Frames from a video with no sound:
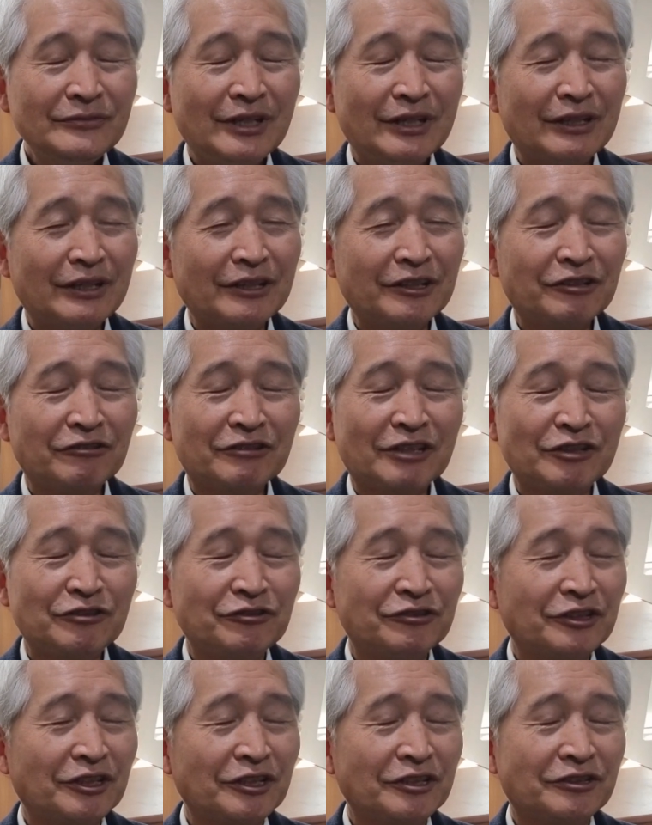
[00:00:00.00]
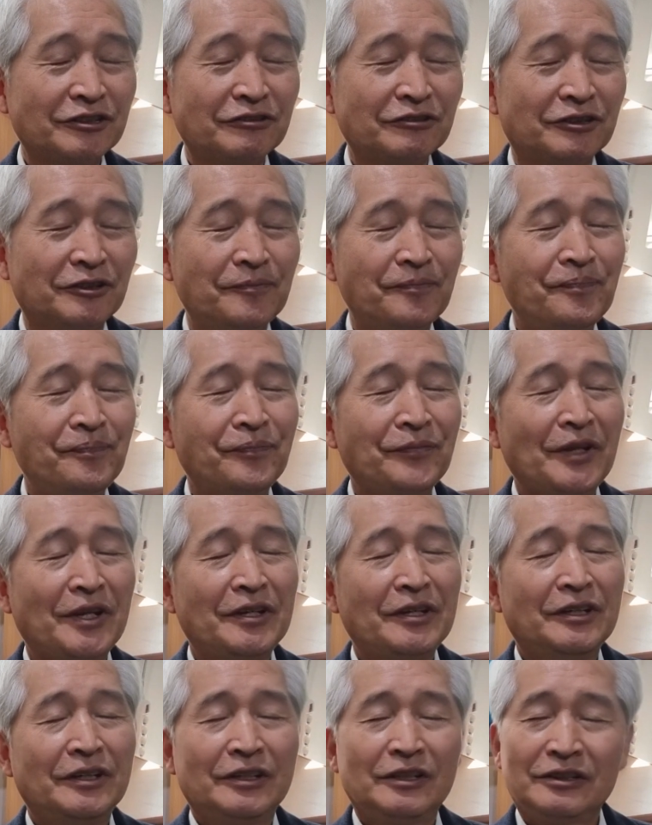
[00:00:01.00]
아, 그리고 나 주님께서도
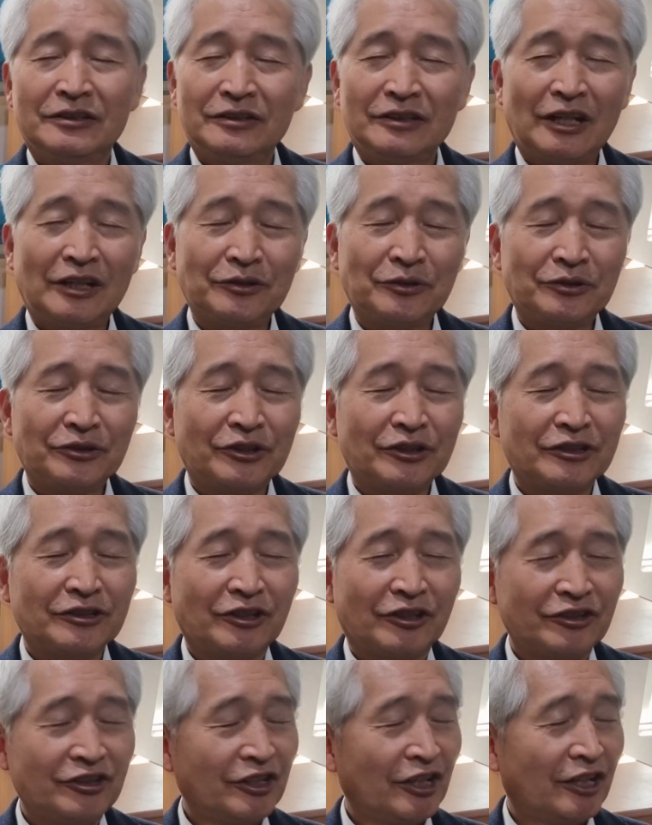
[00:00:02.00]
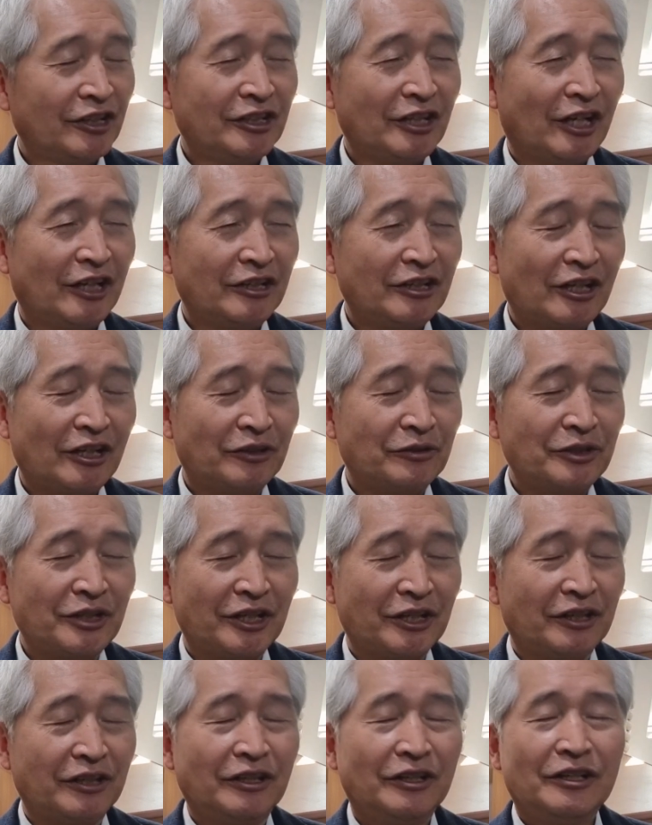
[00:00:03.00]
나도 너를 정죄하지
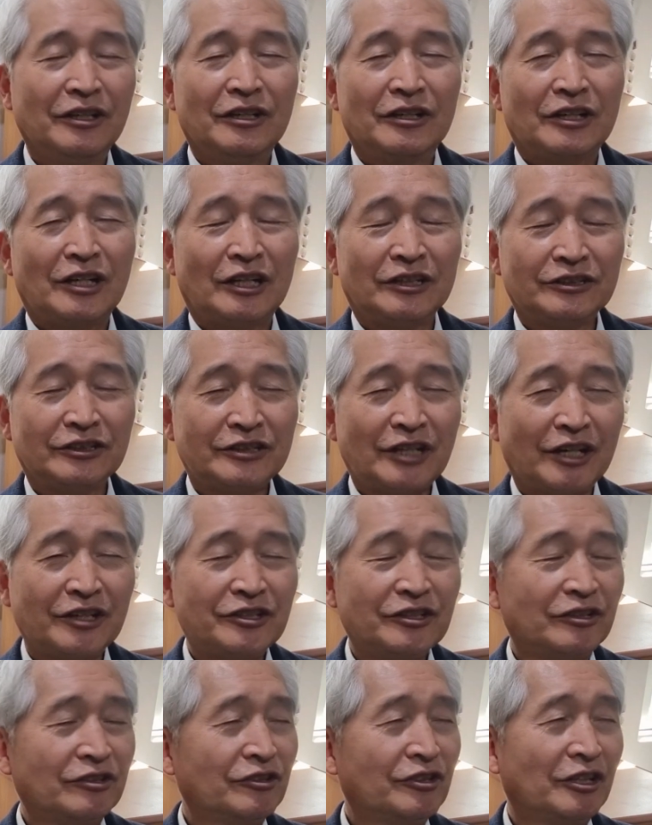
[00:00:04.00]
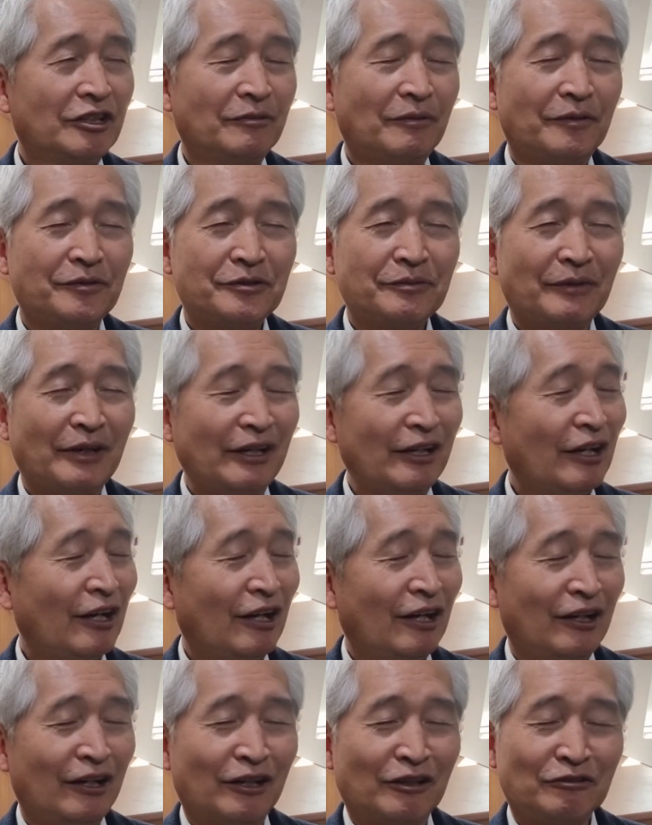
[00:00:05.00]
아니하니 가서 다시는 죄를 멈추
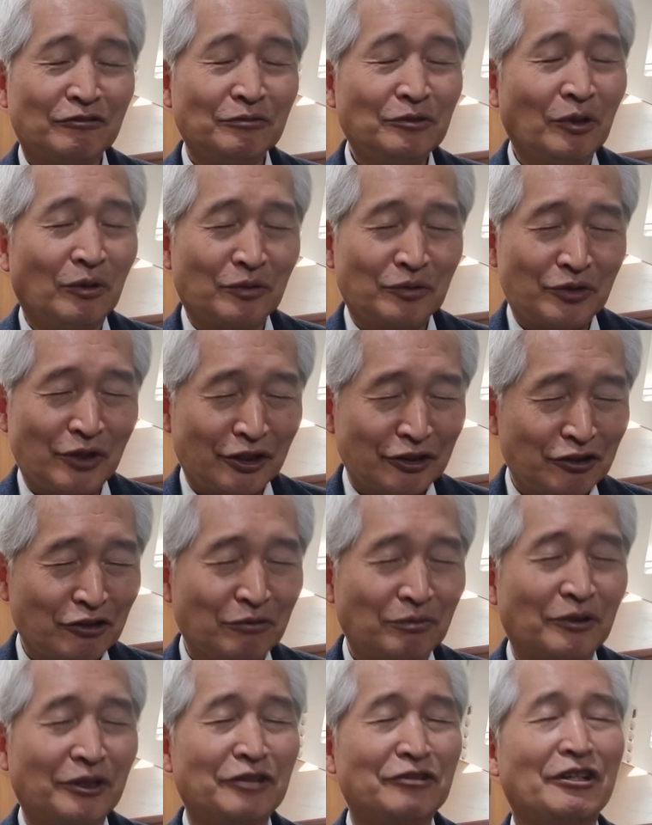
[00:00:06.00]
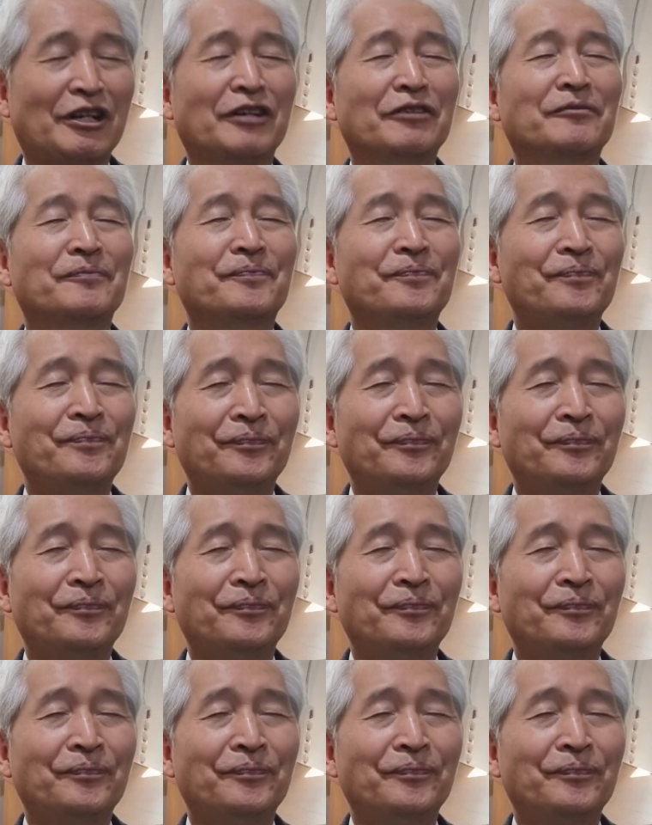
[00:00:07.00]
말라 용서하시고 보냈잖아요